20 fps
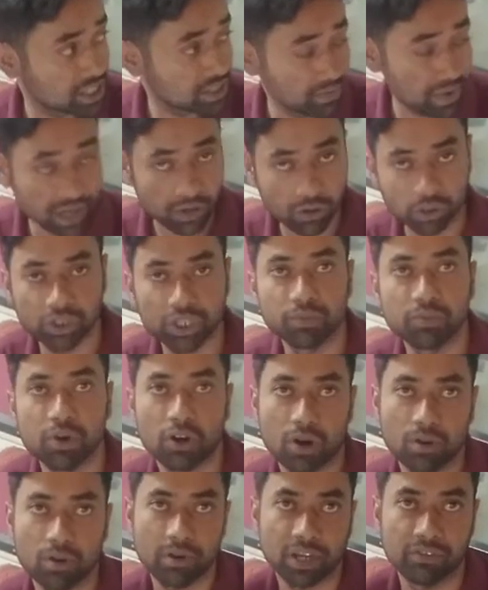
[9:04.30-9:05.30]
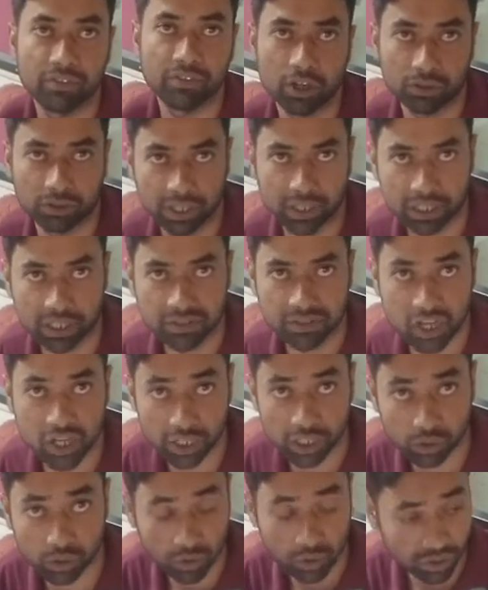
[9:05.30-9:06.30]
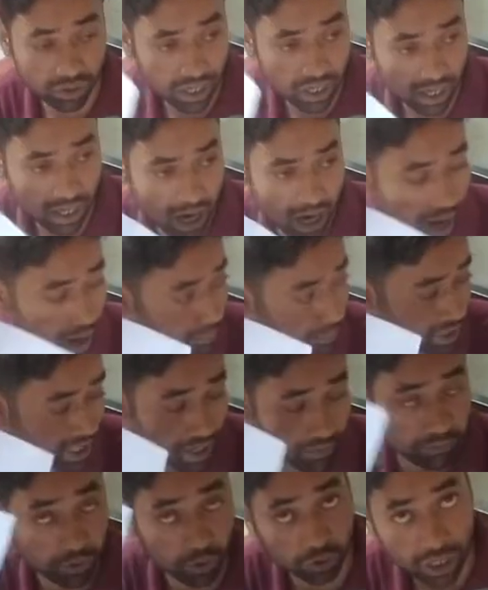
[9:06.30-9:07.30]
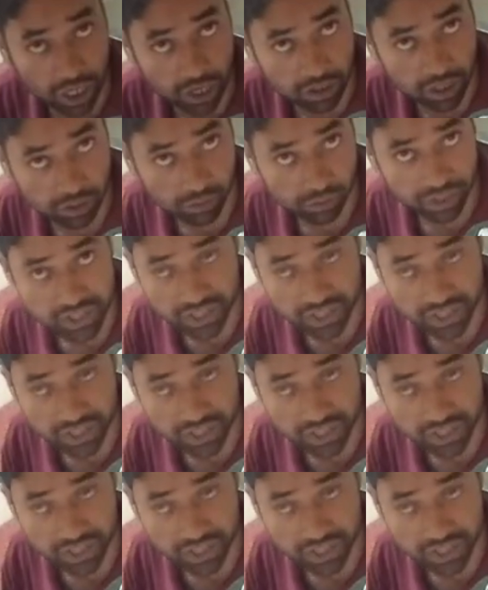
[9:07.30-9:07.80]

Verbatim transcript: ব্যাঙ্ক কর্তৃপক্ষ আমাকে ফেরত দেখ যেহেতু ওনারা আপনারা প্রতারণা করেছেন